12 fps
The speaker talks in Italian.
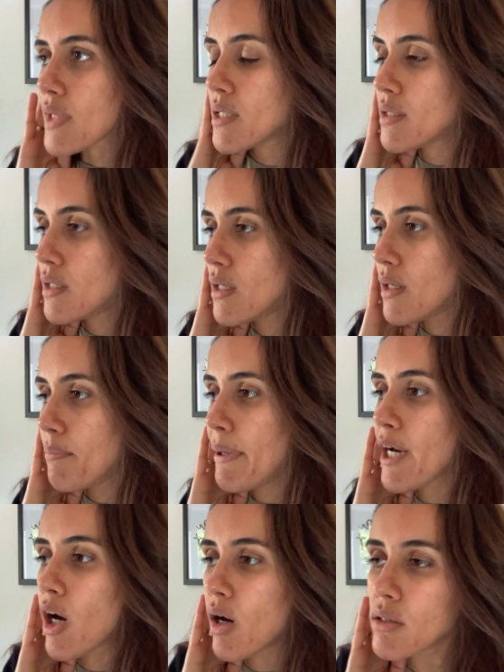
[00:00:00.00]
eh,
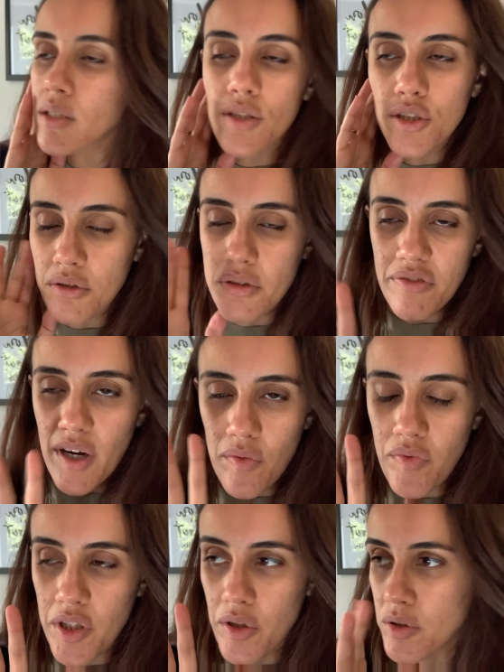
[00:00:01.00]
però ho deciso di fare un
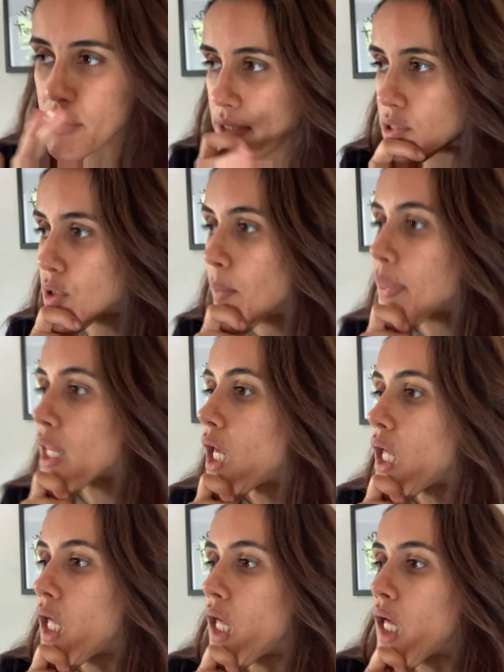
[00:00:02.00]
video lo stesso
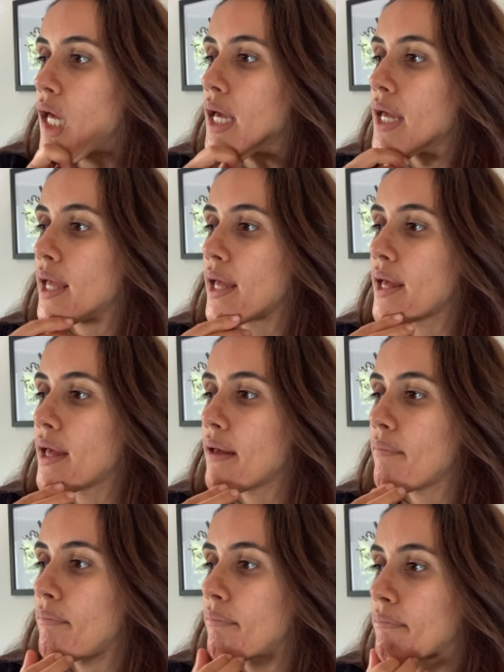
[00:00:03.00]
e,
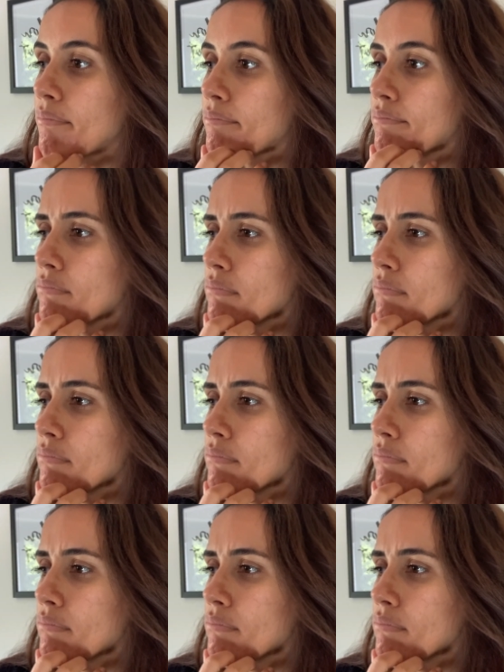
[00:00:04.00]
ehm, mh,